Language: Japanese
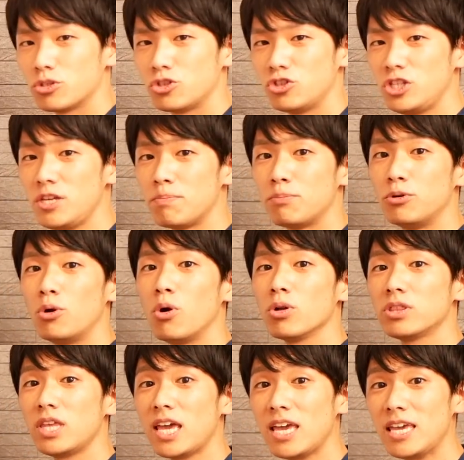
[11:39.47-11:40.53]
中に
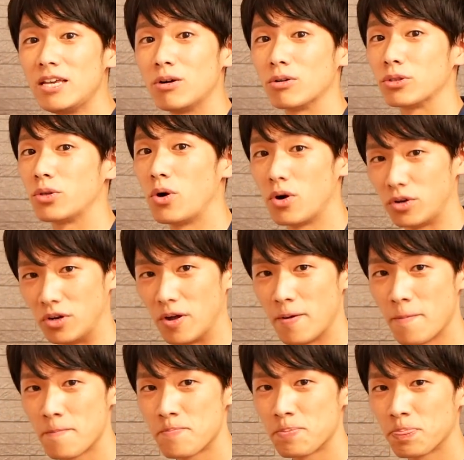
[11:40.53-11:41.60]
プロテインを取る
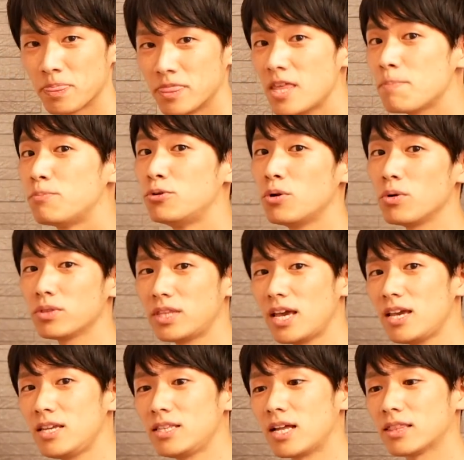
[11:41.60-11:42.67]
で
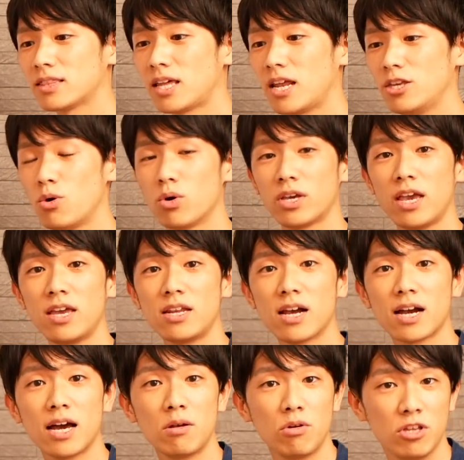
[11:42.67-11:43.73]
プロテインだったら余計な
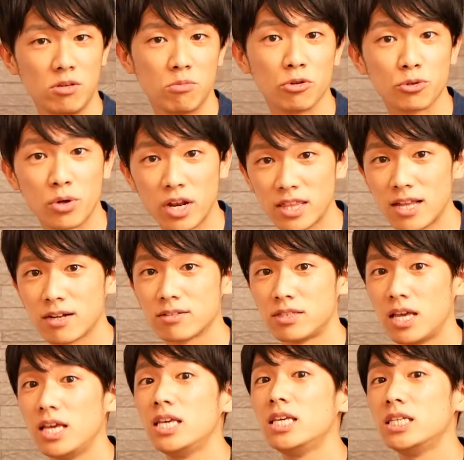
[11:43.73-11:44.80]
カロリーも取らなく
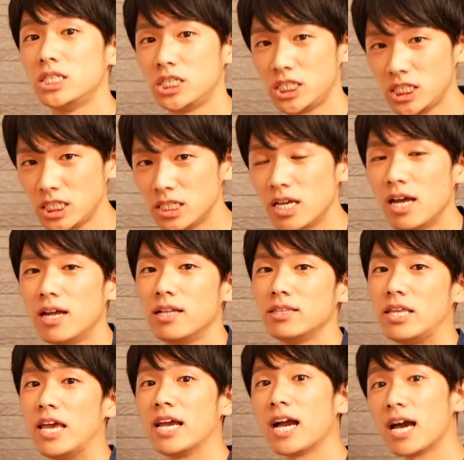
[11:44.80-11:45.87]
ていいし
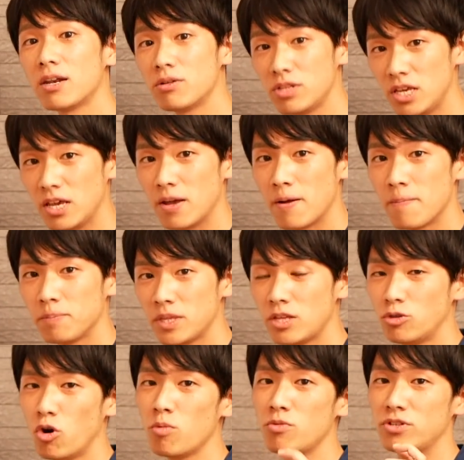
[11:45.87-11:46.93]
手軽にで
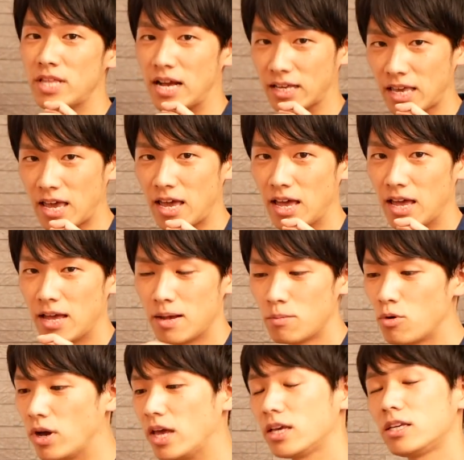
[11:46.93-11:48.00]
飲むだけ
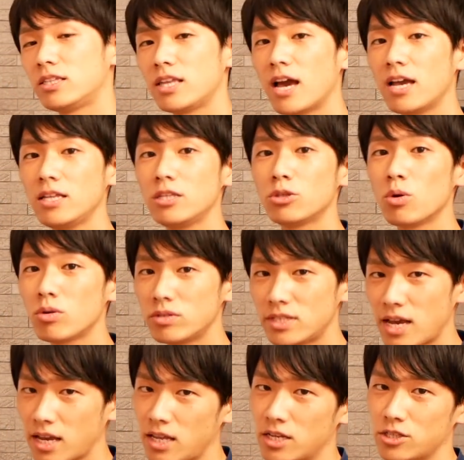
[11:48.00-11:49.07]
もう液体に溶く
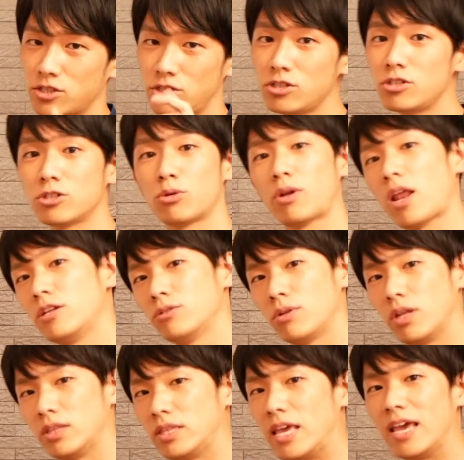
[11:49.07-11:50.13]
だけですぐ取れるの
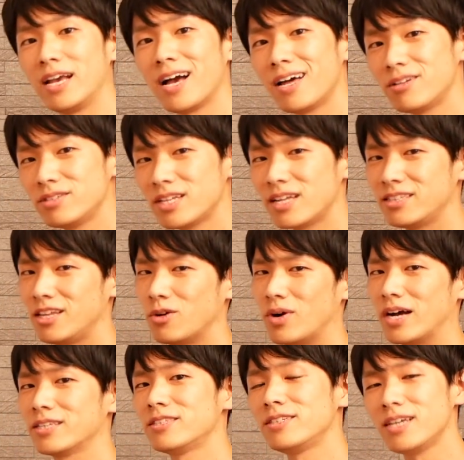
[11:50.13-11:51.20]
で手軽なんで
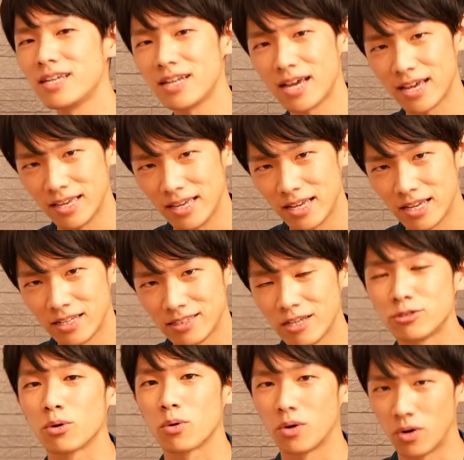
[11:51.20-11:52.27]
忘れないってい
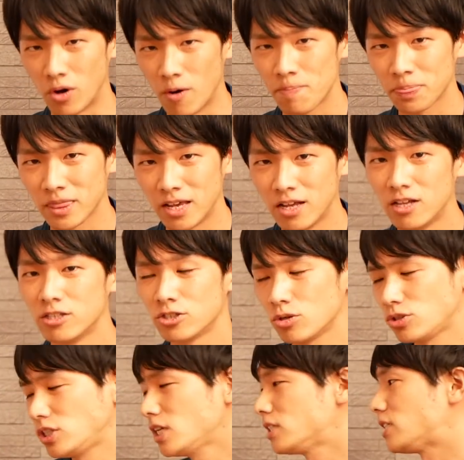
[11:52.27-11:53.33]
うところ
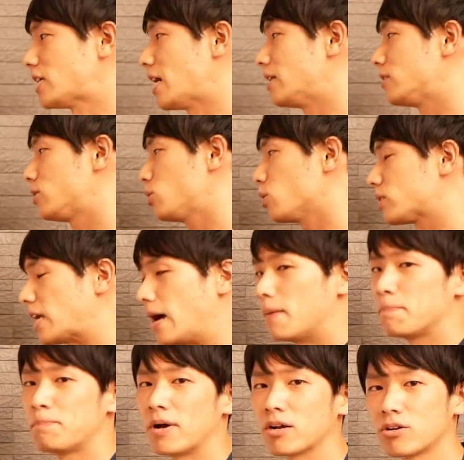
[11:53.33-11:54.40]
そしてちゃんと
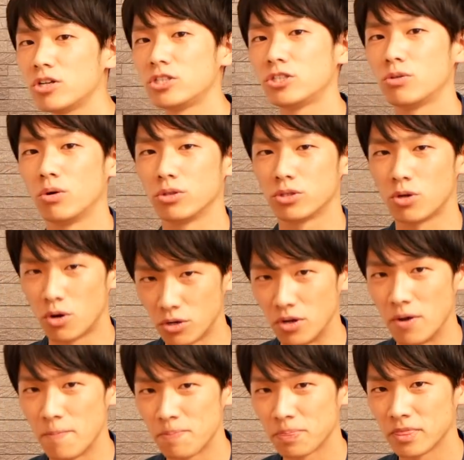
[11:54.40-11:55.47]
タンパク質を取
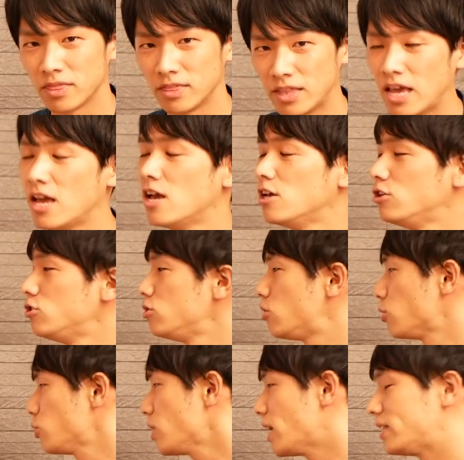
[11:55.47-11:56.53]
るねいう
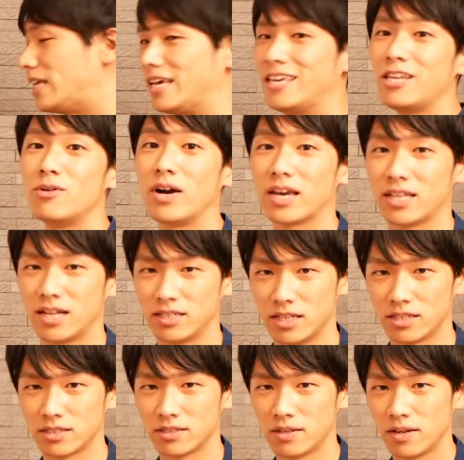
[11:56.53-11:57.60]
ことができるわけなんで
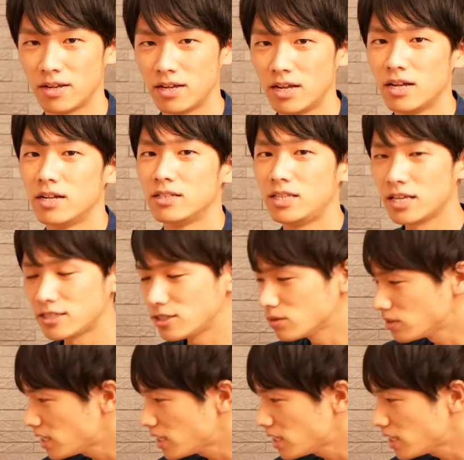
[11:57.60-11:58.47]
すですの